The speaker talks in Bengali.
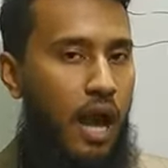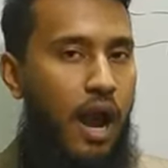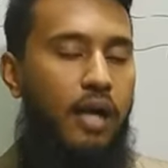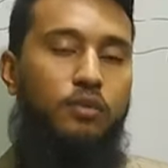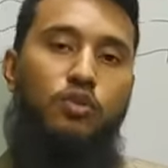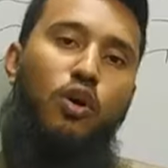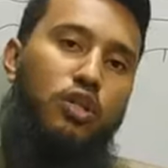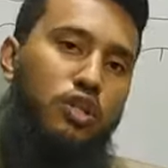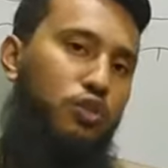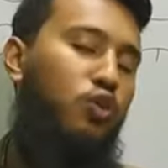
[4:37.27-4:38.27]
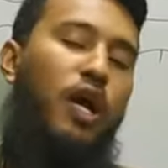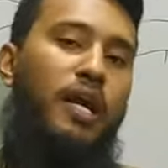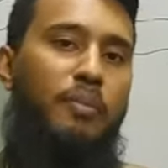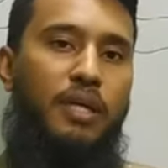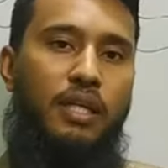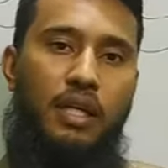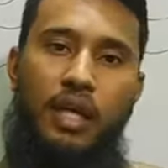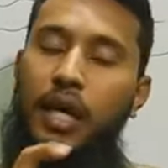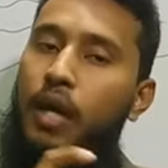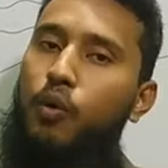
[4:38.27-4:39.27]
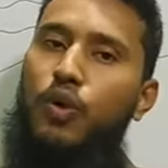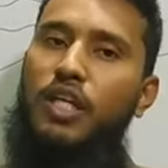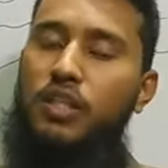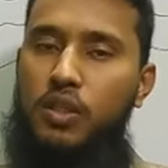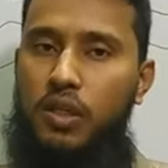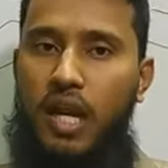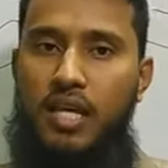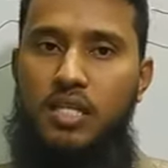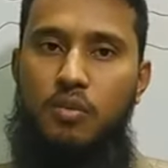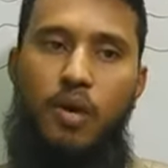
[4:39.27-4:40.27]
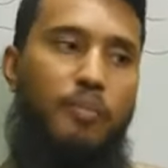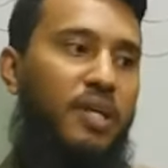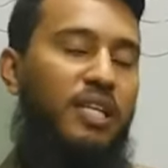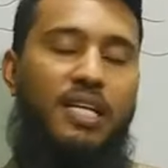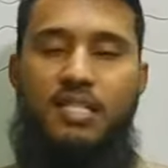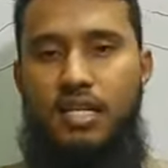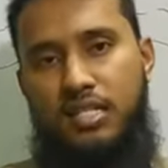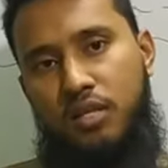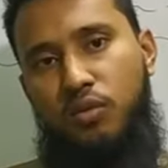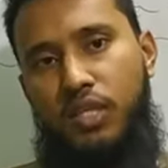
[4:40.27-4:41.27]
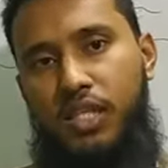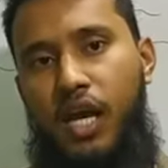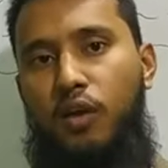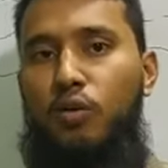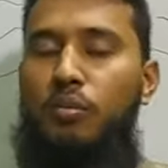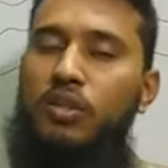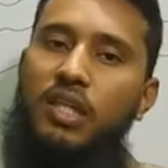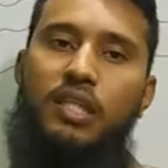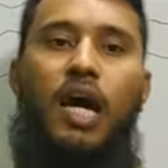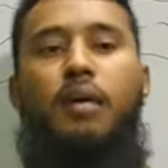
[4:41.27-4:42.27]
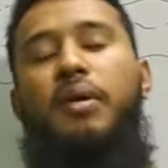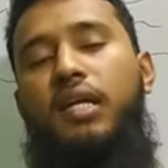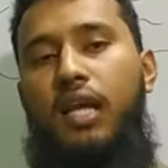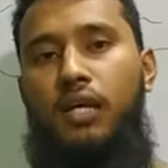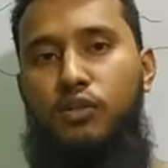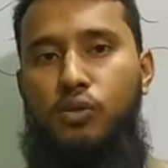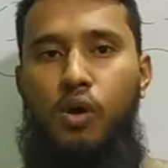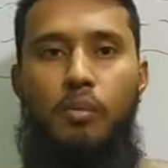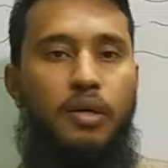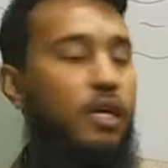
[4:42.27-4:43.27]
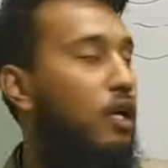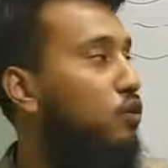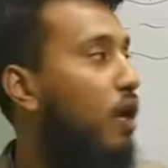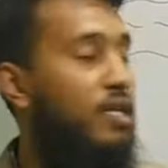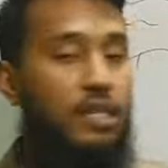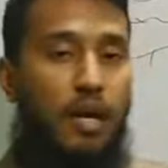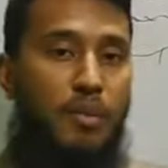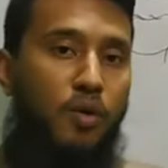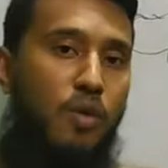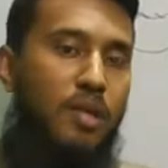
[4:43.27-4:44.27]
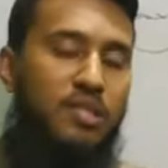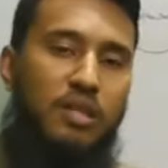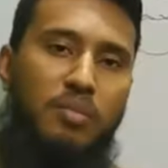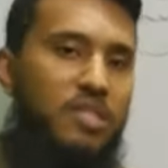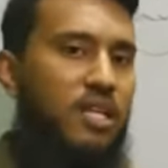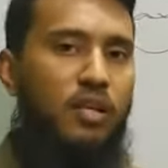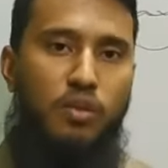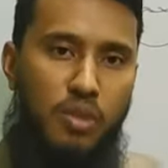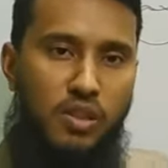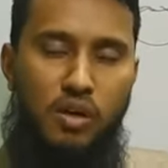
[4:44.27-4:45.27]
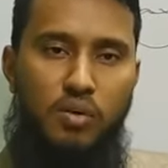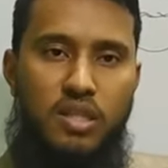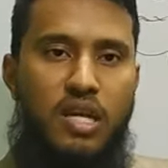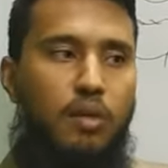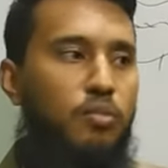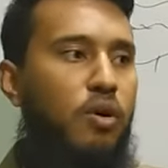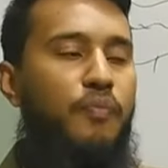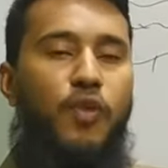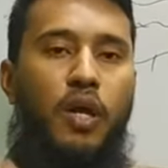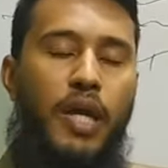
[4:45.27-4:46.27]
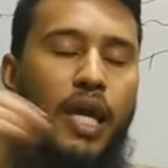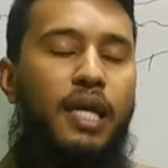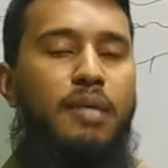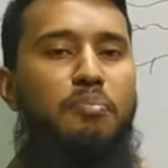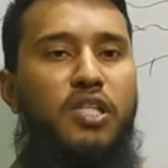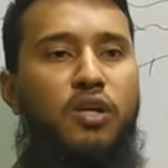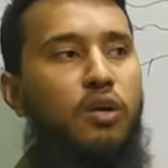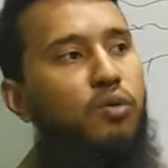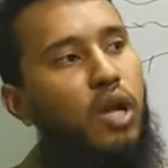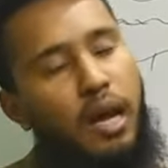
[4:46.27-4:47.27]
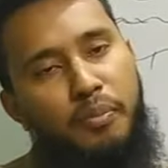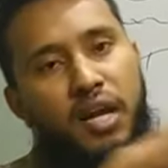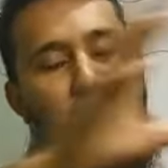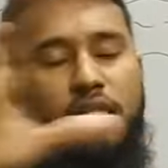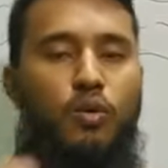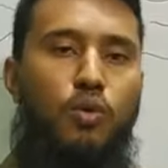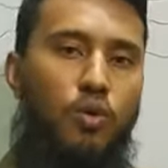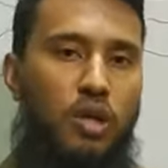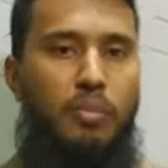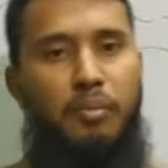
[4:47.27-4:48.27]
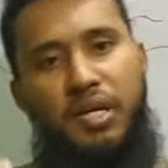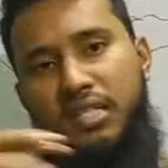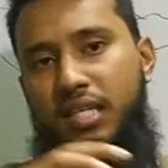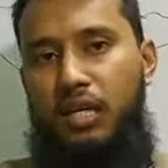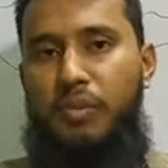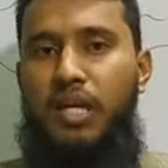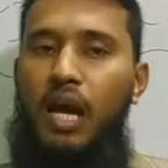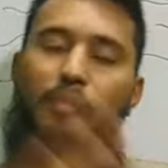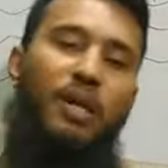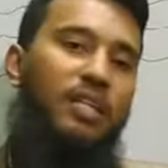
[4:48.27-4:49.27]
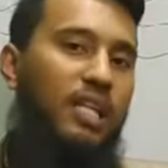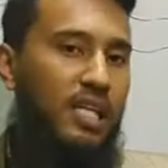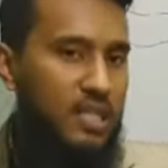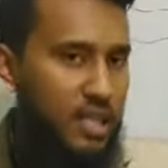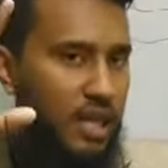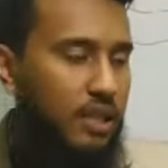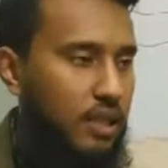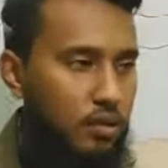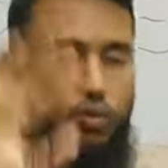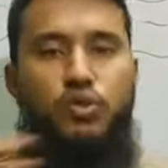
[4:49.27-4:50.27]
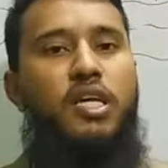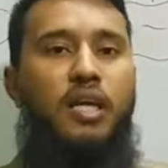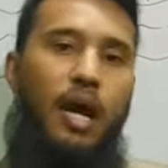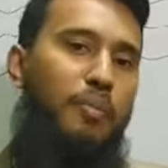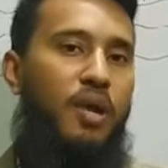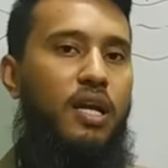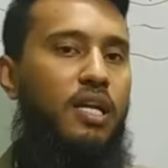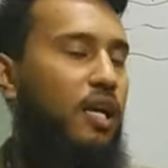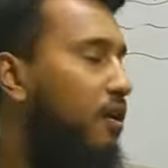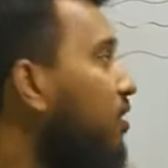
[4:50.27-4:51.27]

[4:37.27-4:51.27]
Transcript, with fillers: আট দশ জয়টা পারি ওরিয়েন্টেশন ক্লাস নেব আপনাদের স্ট্র্যাটেজিগুলো শেয়ার করবো দেন ধারাবাহিক ক্লাস শুরু হবে তো আজকে আমরা কমার্সের বিস্তারিত বিষয়গুলো জানবো এই বিষয়গুলো আপনারা অন্য ডিপার্টমেন্টের ছেলেমেয়েরা আপনাদের নিজ দায়িত্বে খুঁজে আপনারা নিয়েন